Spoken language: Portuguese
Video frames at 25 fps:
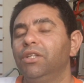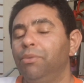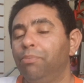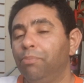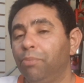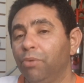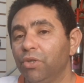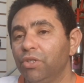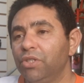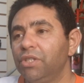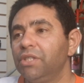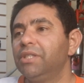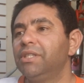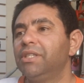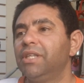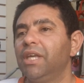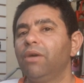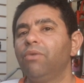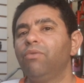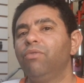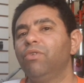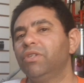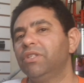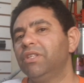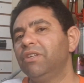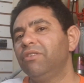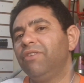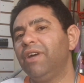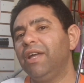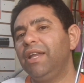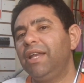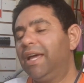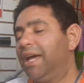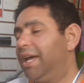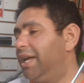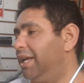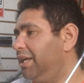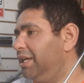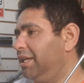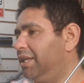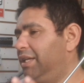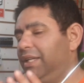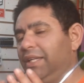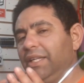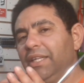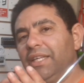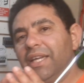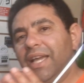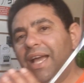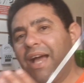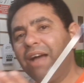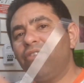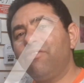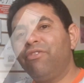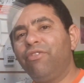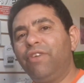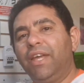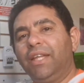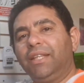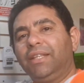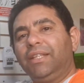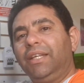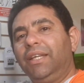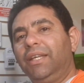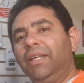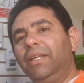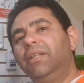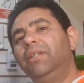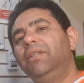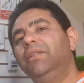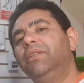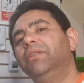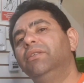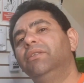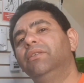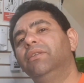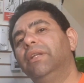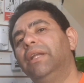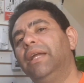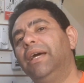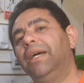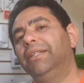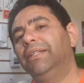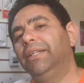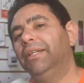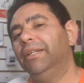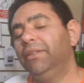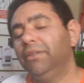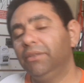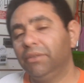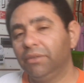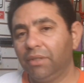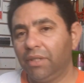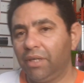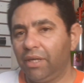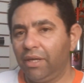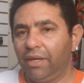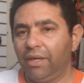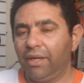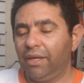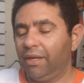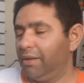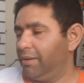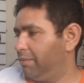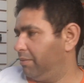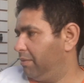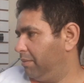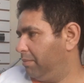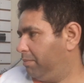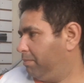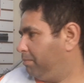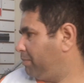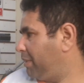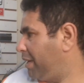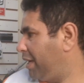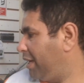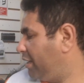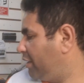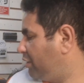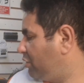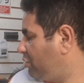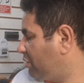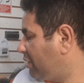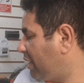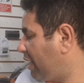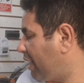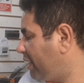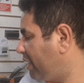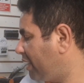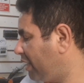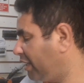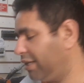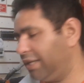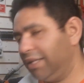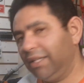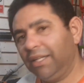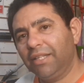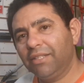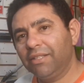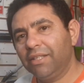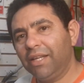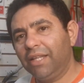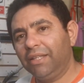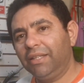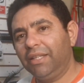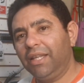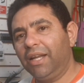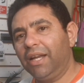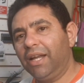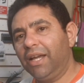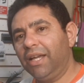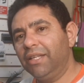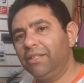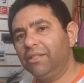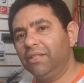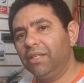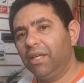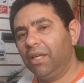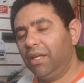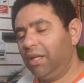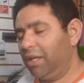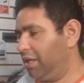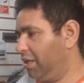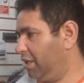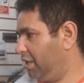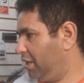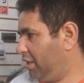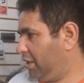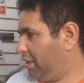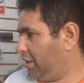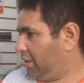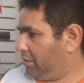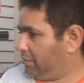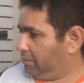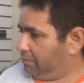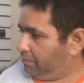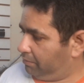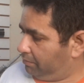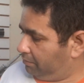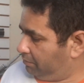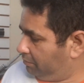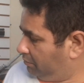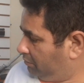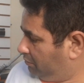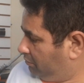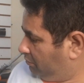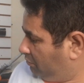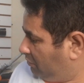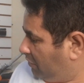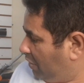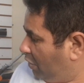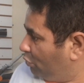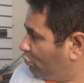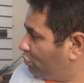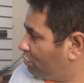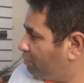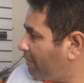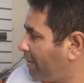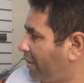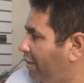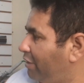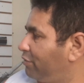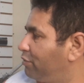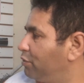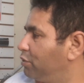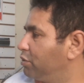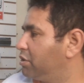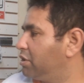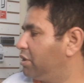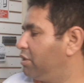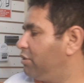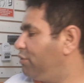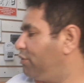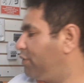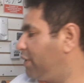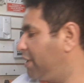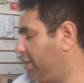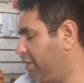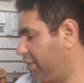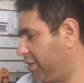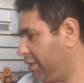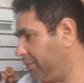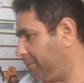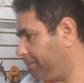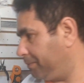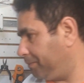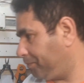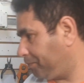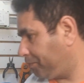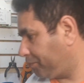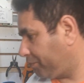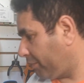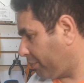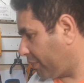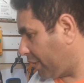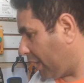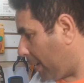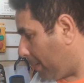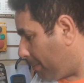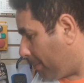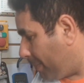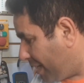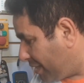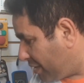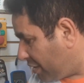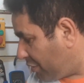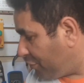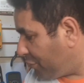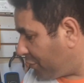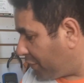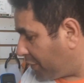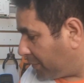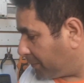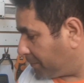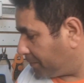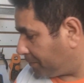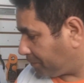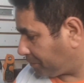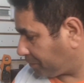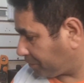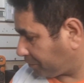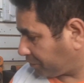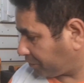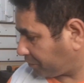depois de seco você vai lá, engaveta ele lá, né? É, para retirar e aqui nas laterais tem uns parafusos que fixam. Mas enfim,